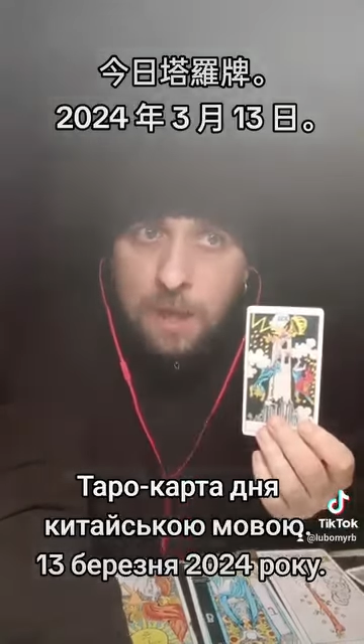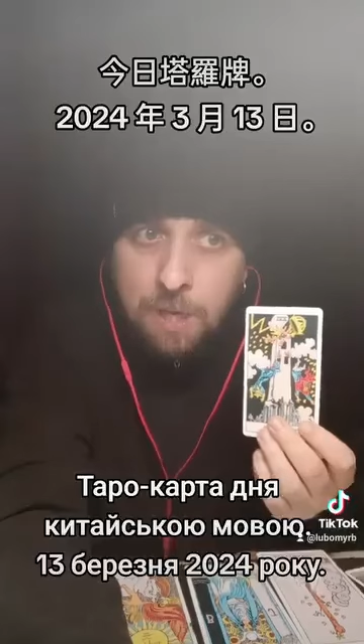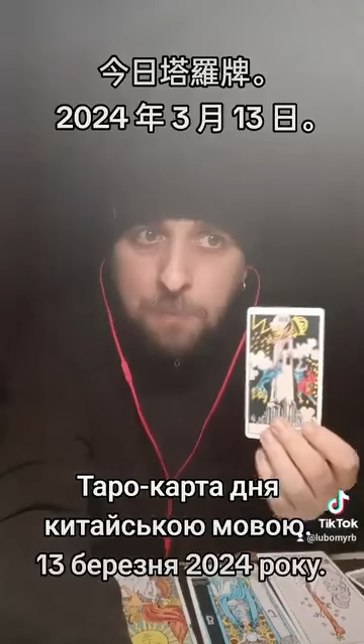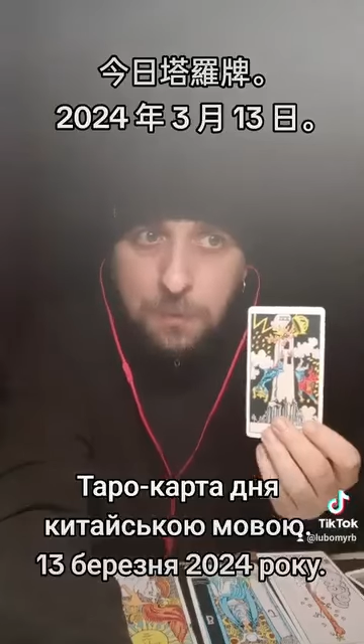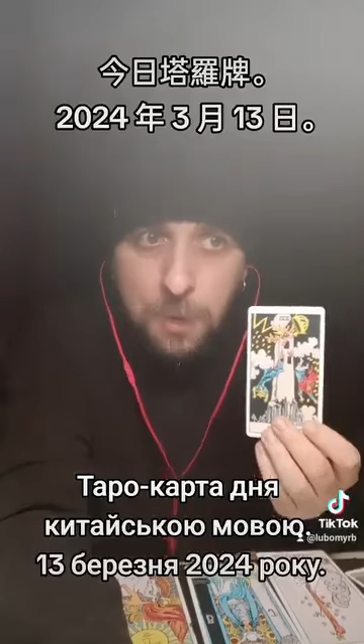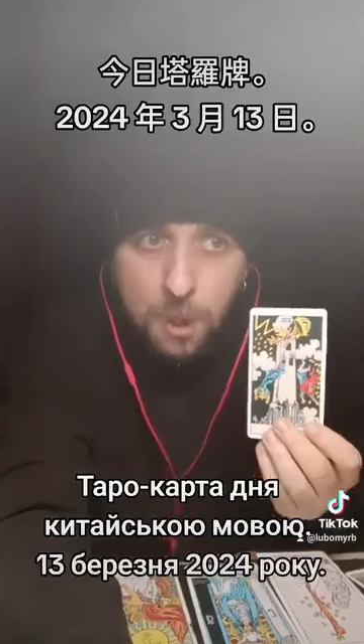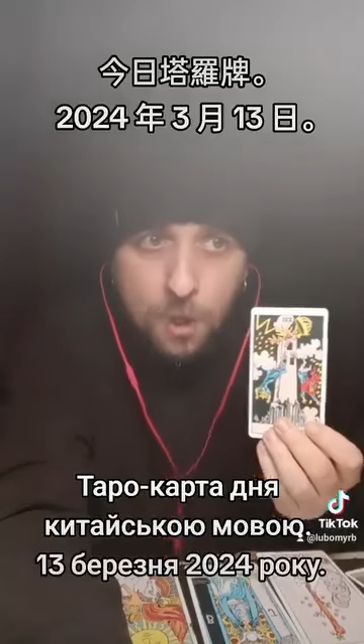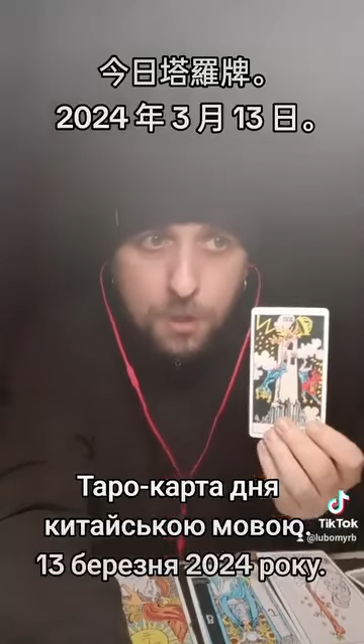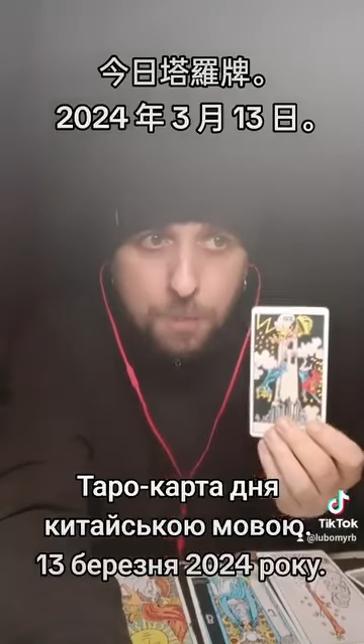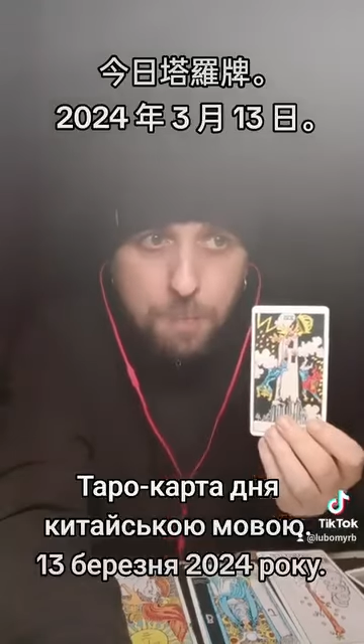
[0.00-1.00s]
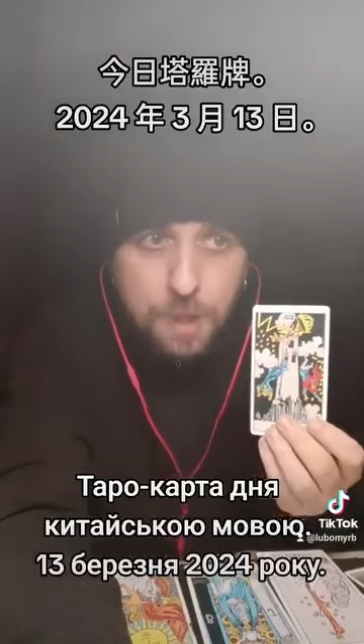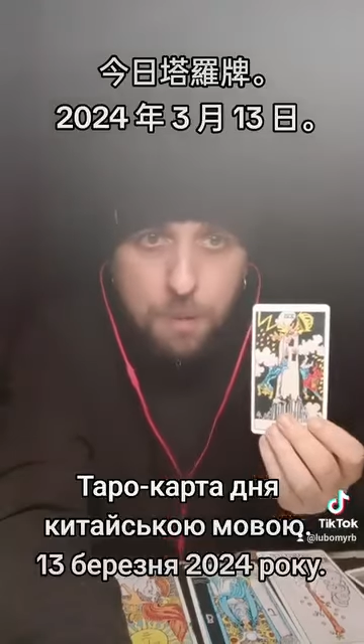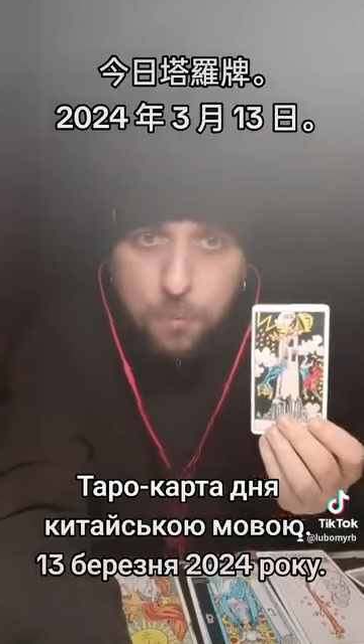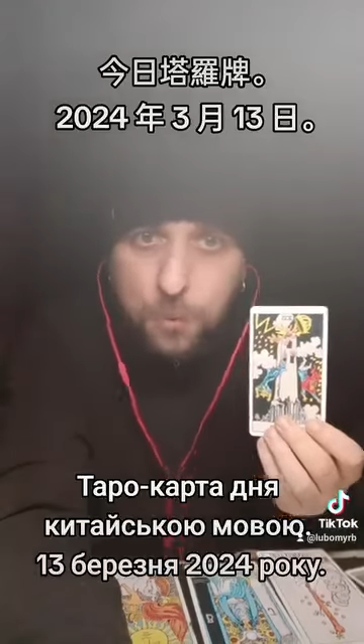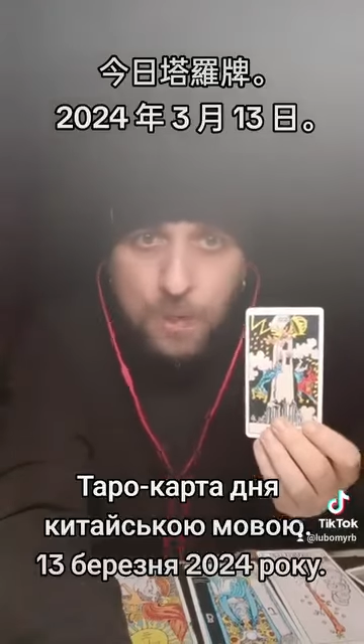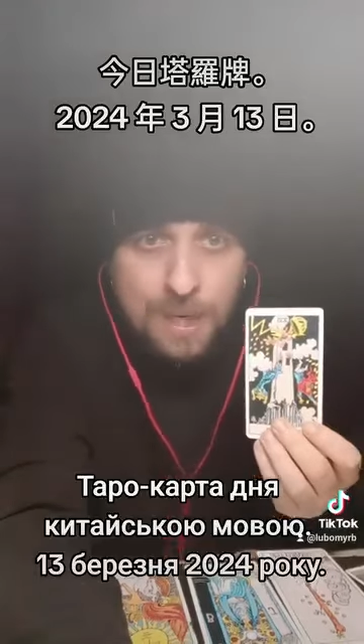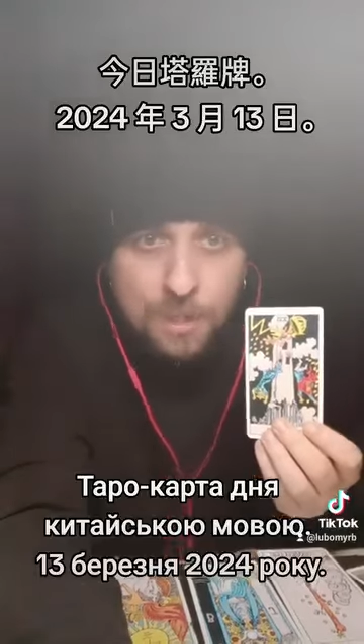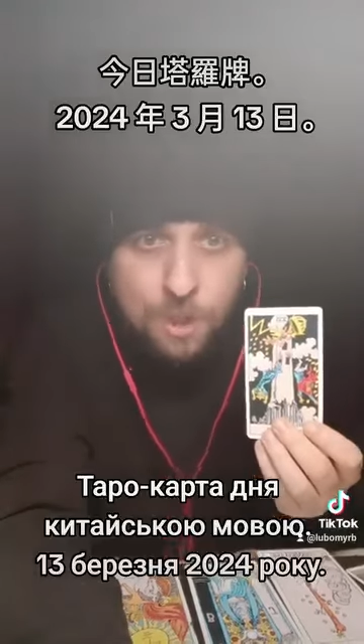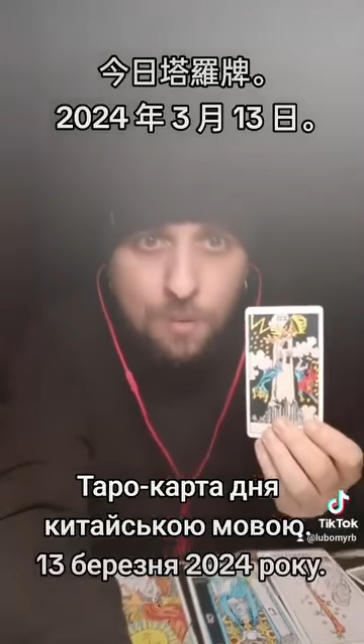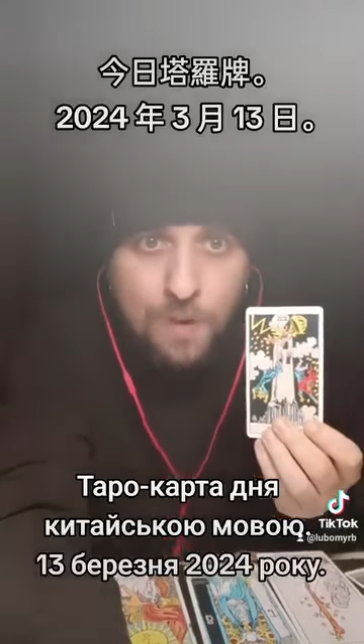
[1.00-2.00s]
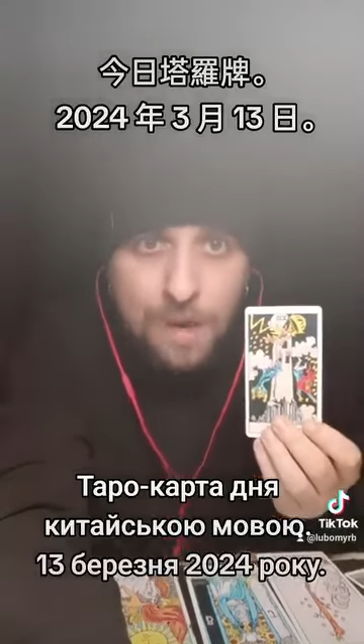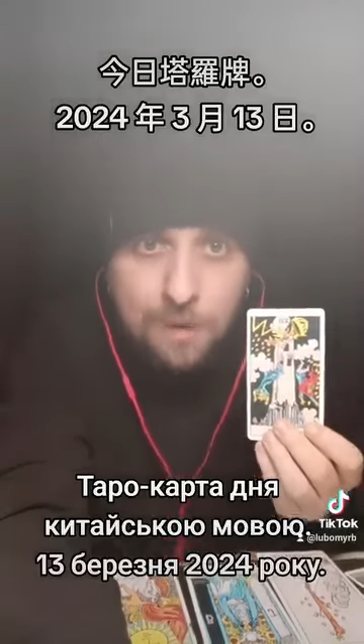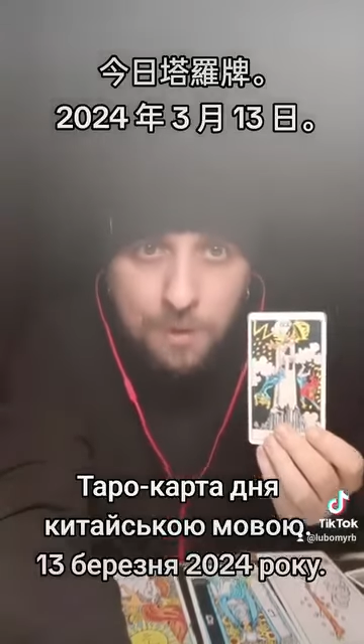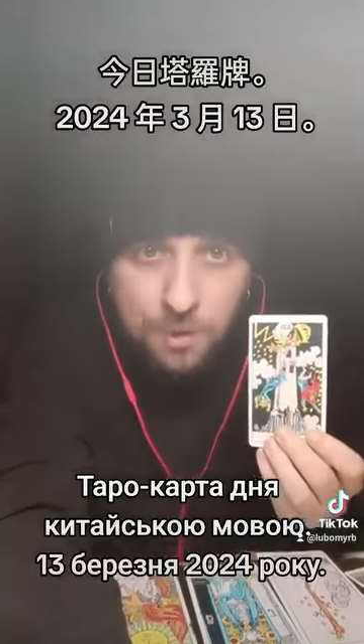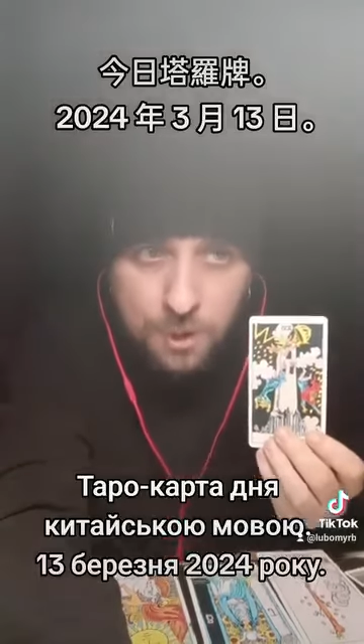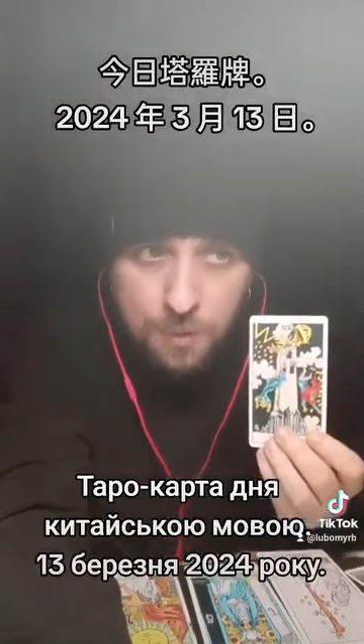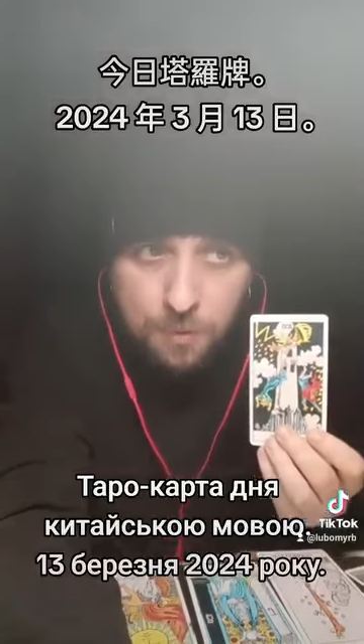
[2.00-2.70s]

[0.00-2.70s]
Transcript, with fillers: 做你自己，一切都会好的。